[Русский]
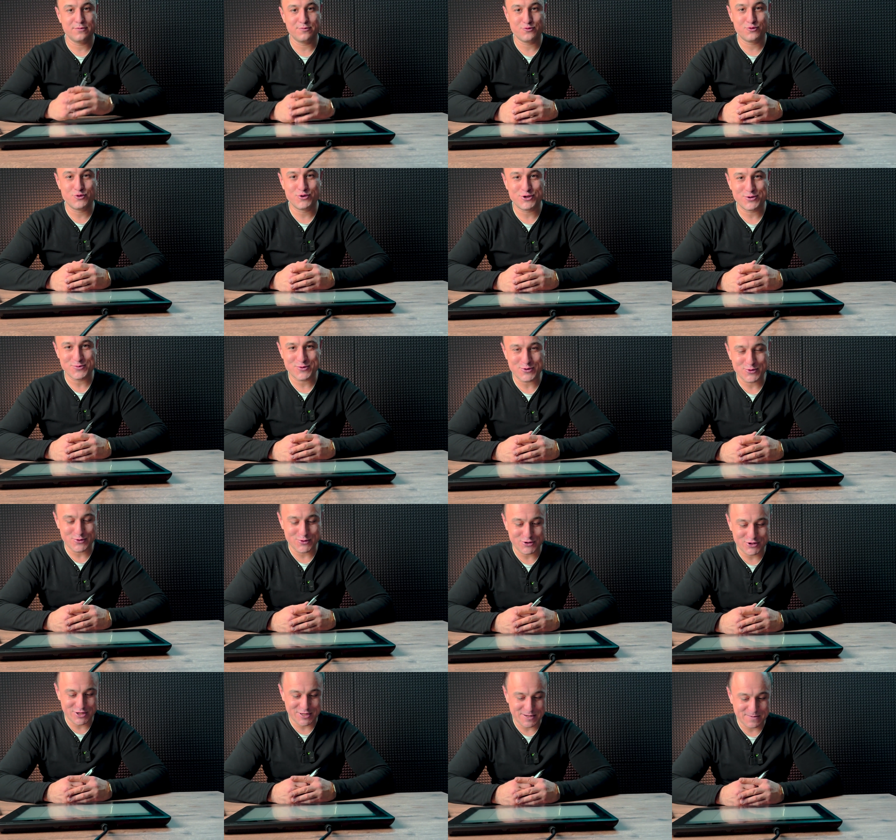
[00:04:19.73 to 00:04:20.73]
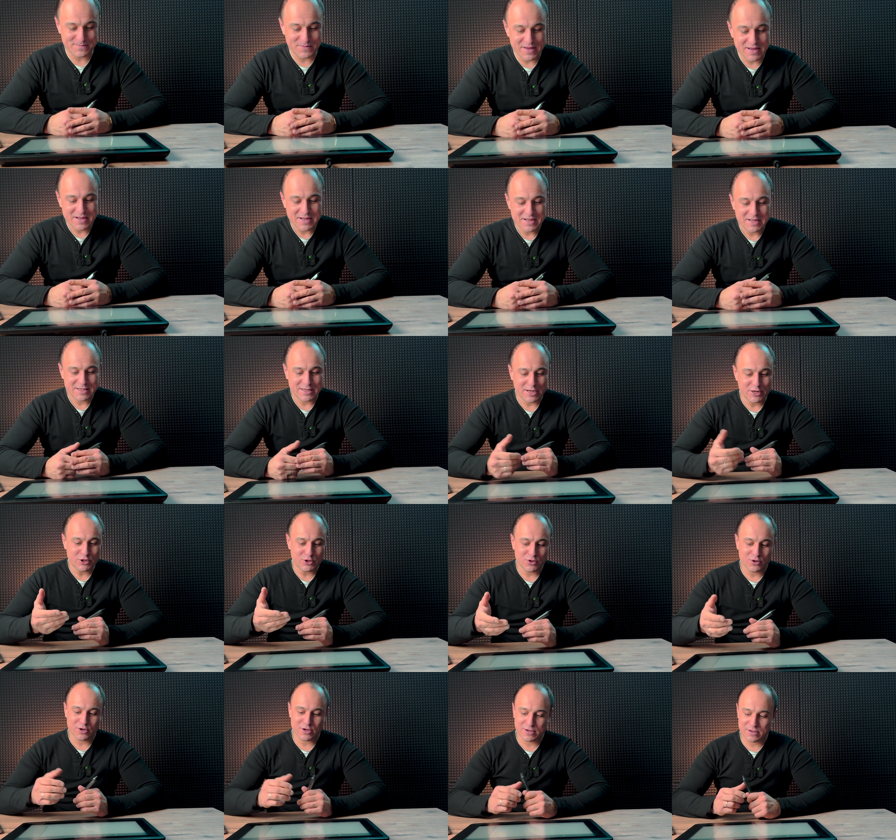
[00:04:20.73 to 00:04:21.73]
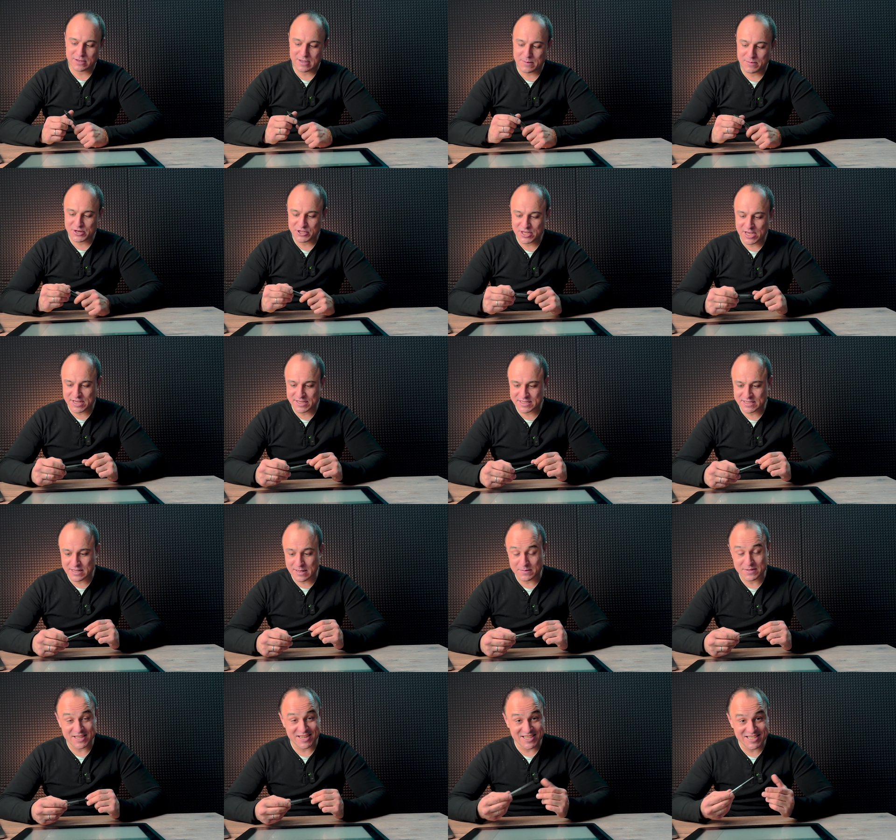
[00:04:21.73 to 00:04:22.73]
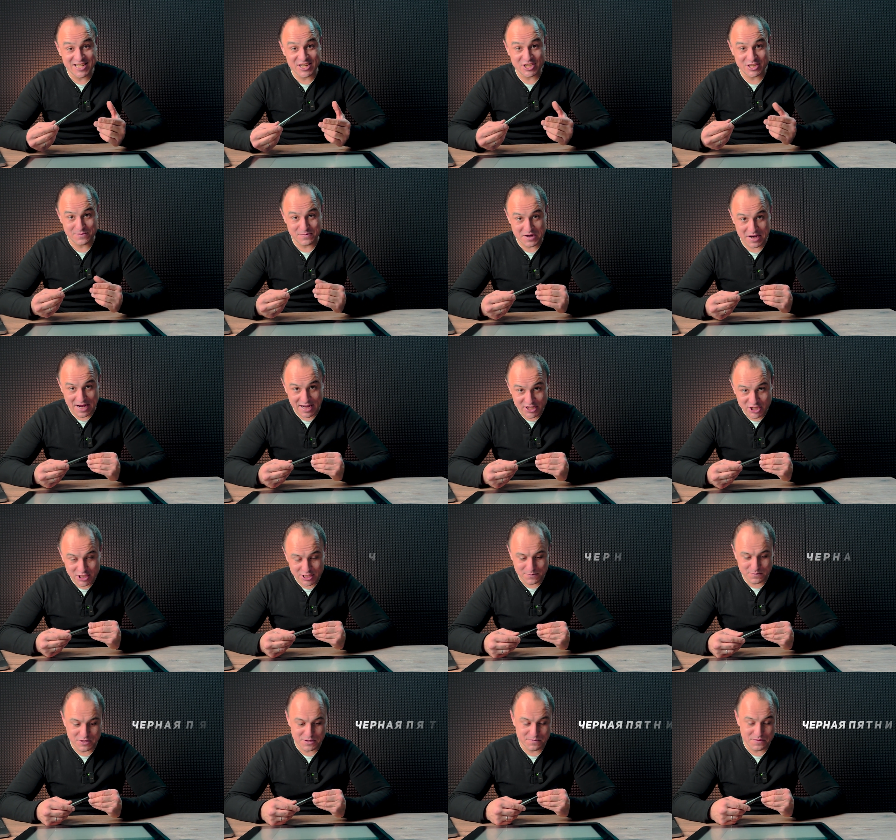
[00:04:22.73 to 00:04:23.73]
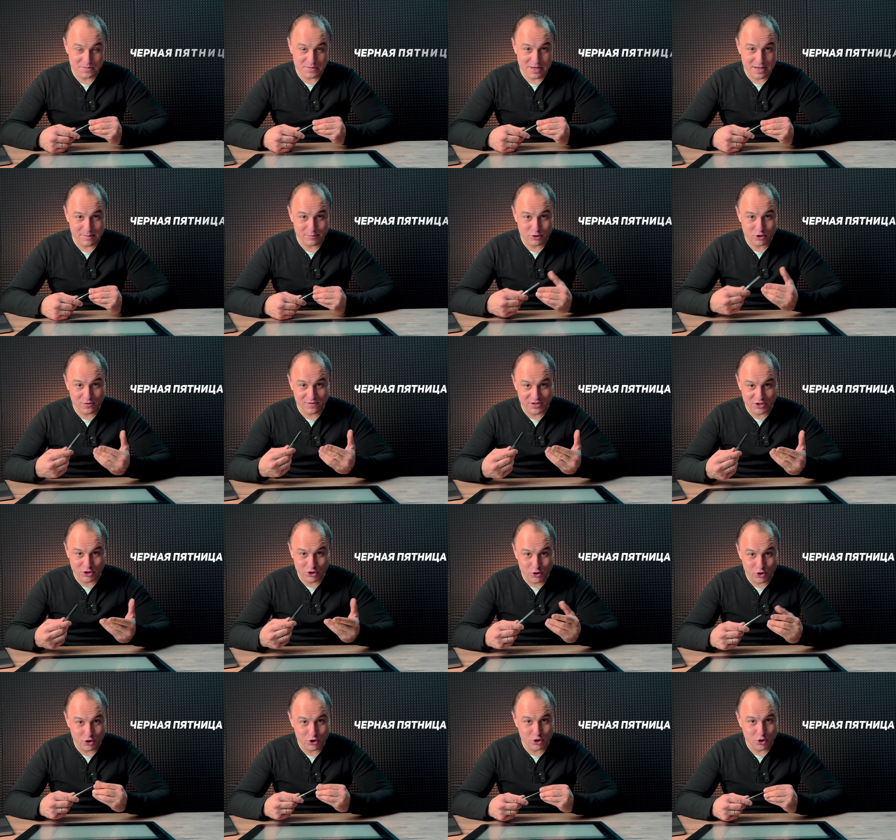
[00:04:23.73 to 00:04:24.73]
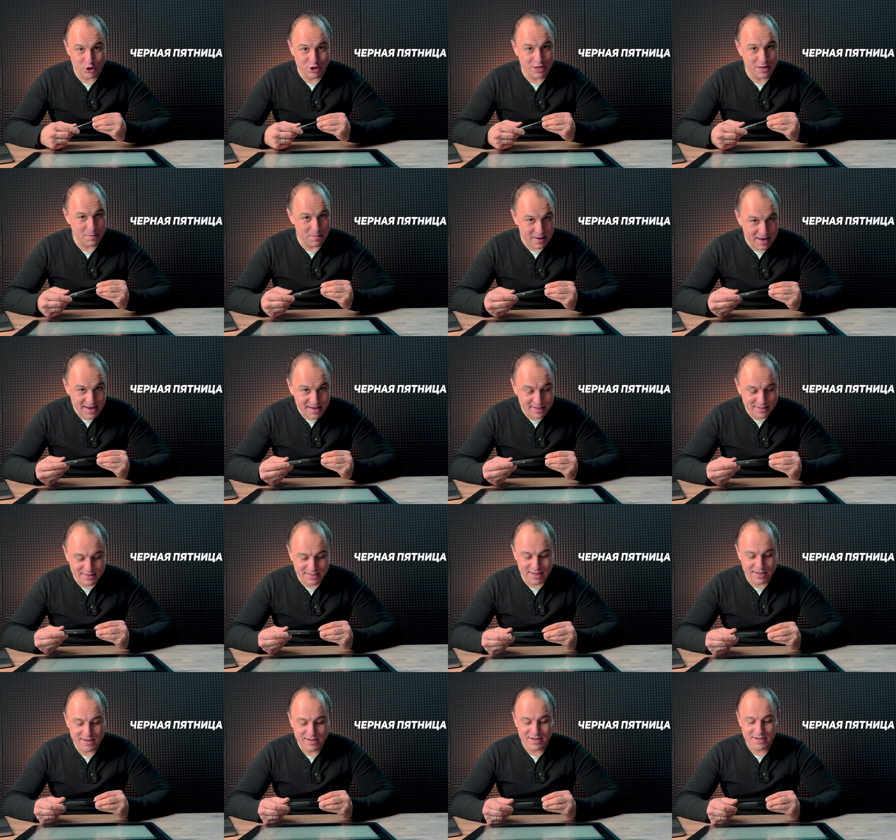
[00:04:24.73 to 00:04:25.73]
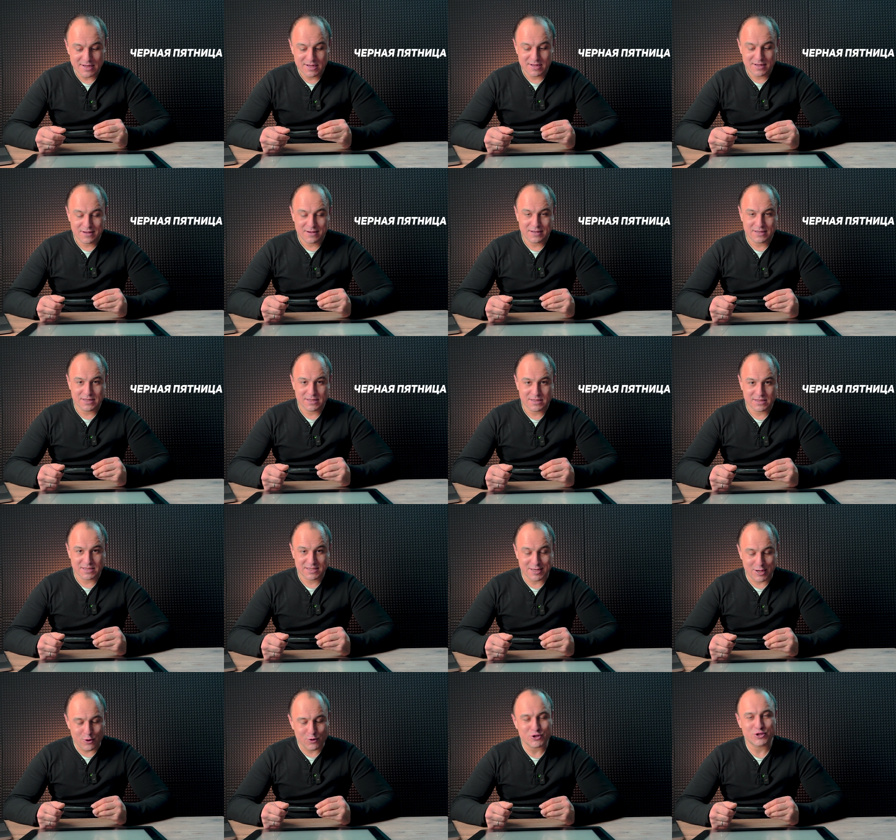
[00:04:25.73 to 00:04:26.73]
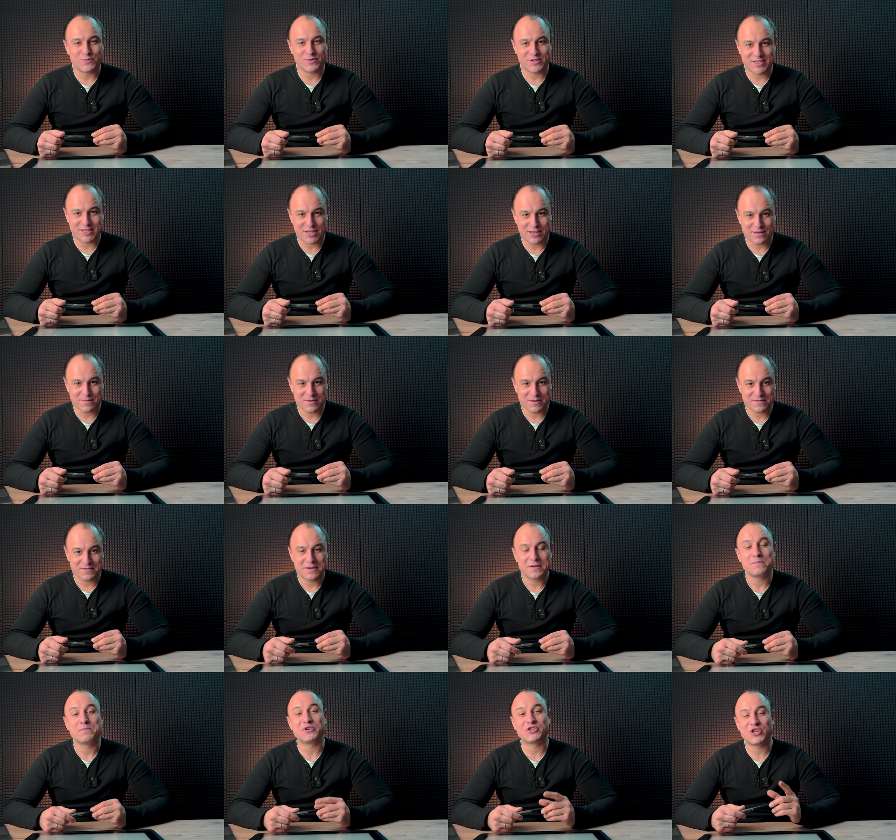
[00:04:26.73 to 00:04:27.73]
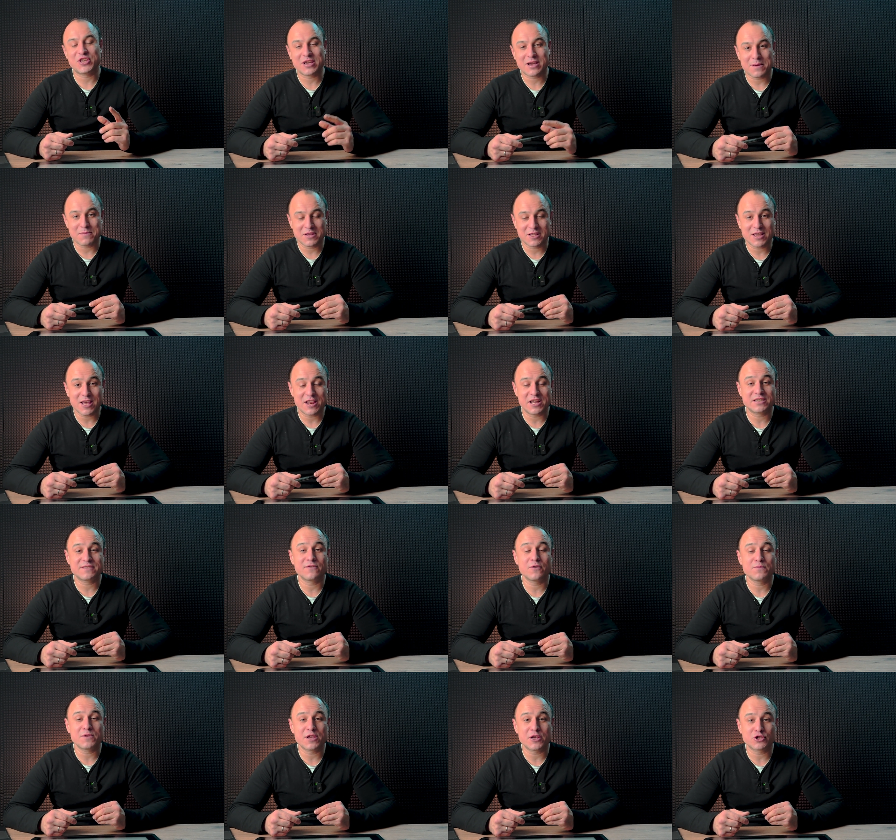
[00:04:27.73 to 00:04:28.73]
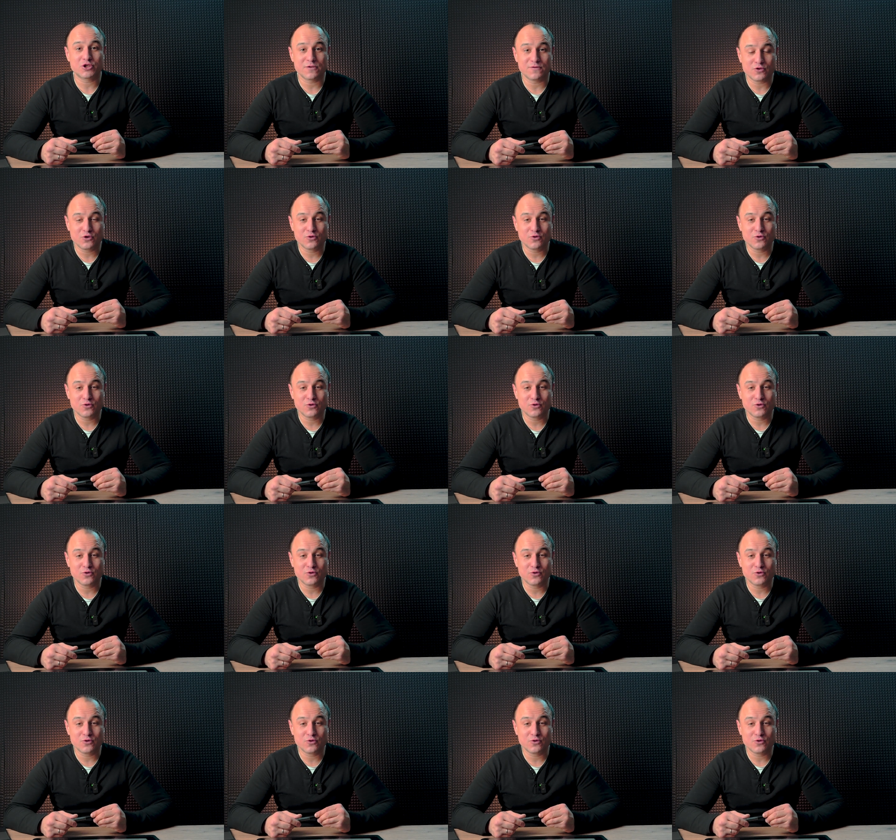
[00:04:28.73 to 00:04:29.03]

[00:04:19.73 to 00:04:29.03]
будущим художником. Так что обращайтесь к нам за различными гаджетами. Напоминаем, что вас ждет Черная пятница с хорошими ценами. Пишите комментарии, свое мнение, что вы